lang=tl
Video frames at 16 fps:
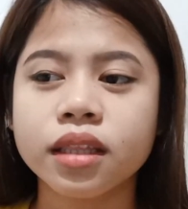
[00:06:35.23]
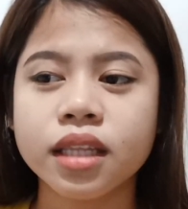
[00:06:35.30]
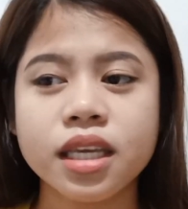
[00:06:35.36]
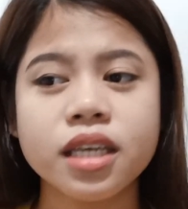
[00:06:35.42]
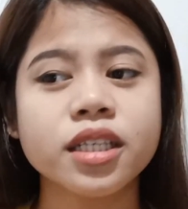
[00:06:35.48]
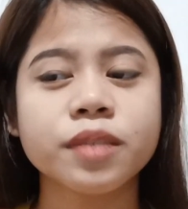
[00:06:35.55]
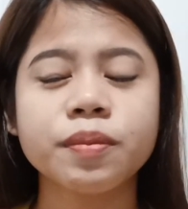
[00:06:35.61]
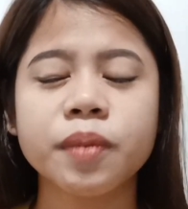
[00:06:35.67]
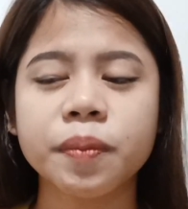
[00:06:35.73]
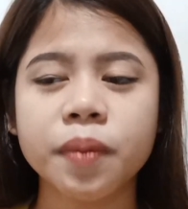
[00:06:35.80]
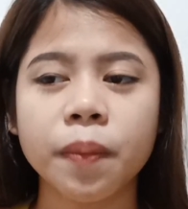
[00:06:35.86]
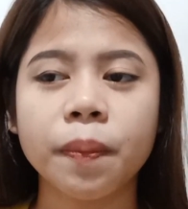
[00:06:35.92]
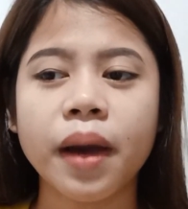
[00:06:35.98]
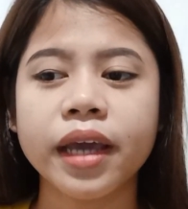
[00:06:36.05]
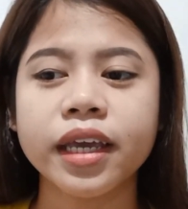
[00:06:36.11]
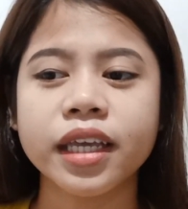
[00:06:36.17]
Nix,
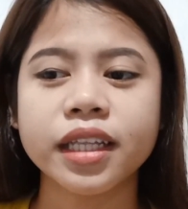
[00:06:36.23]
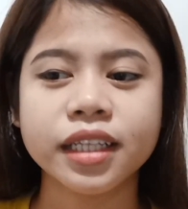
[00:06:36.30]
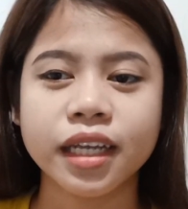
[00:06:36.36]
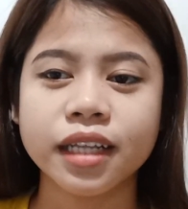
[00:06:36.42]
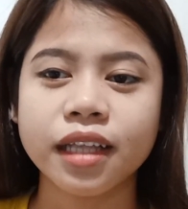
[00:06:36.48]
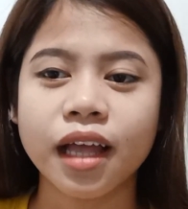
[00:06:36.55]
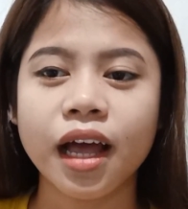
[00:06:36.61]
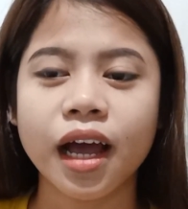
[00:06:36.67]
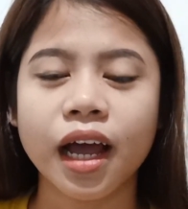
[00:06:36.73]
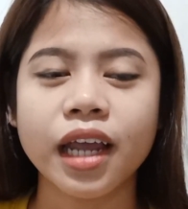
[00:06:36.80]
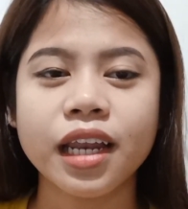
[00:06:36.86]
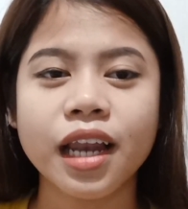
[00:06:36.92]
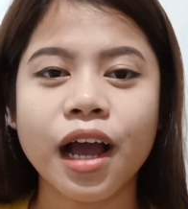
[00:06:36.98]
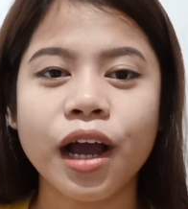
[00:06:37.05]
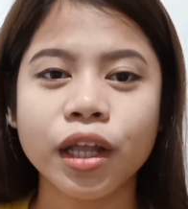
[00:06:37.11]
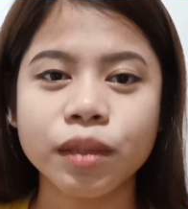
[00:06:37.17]
magpapayat ka na,
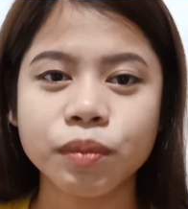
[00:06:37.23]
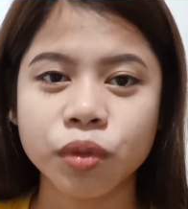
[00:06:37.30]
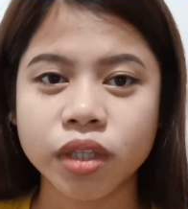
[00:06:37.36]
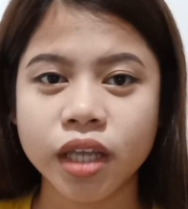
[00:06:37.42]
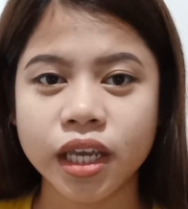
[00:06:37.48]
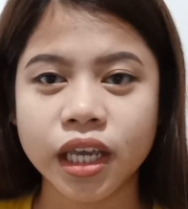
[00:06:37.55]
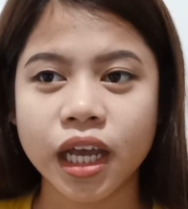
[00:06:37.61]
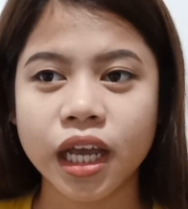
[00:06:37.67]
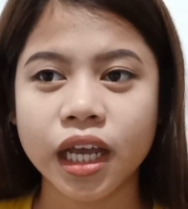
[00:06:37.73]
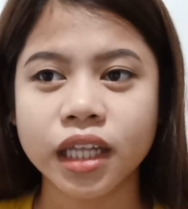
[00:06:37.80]
kailangan mo na yan.